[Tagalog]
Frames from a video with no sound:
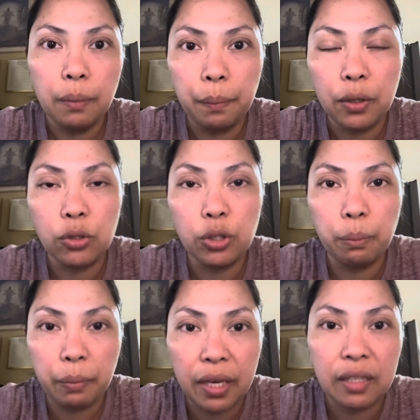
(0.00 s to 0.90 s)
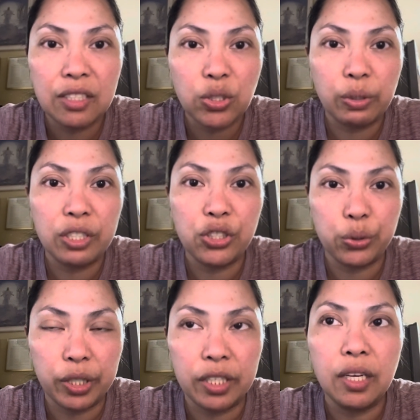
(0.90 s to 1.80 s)
Pero to make the story
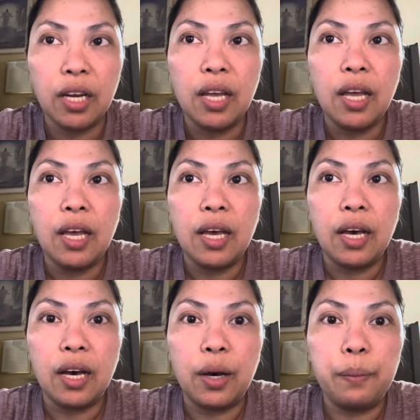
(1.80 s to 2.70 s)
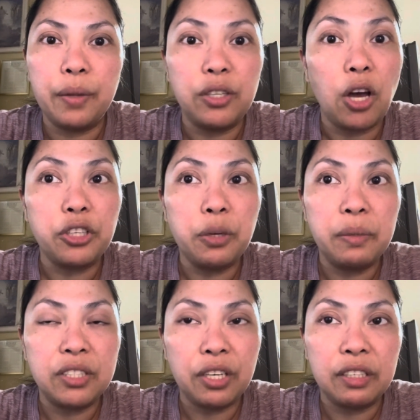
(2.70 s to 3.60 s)
short, um, the
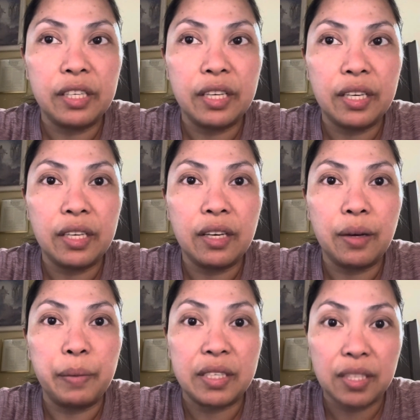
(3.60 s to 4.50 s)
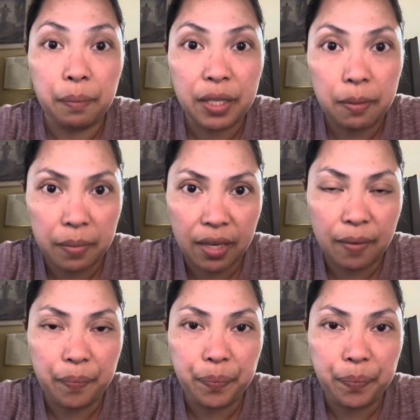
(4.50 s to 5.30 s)
documentarily um, accepted me.